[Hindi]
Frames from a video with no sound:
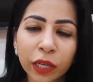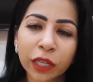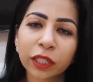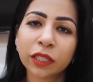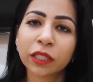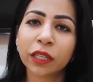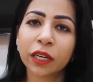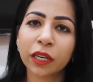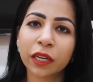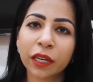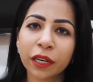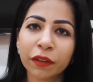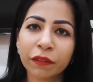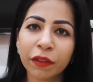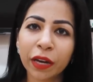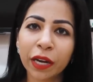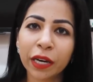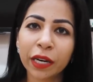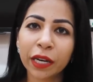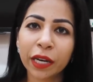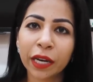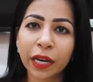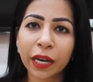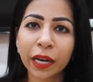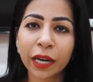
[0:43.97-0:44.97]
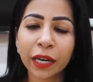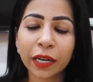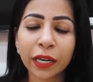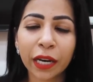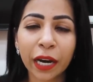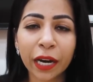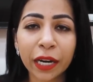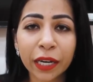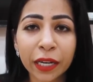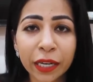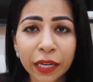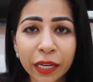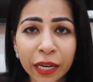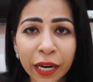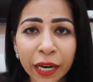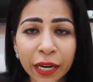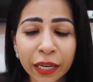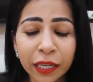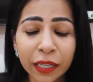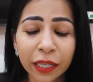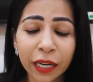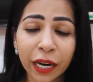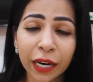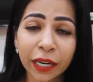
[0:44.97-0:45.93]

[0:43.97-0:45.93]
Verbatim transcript: टच करने वाले हैं 98,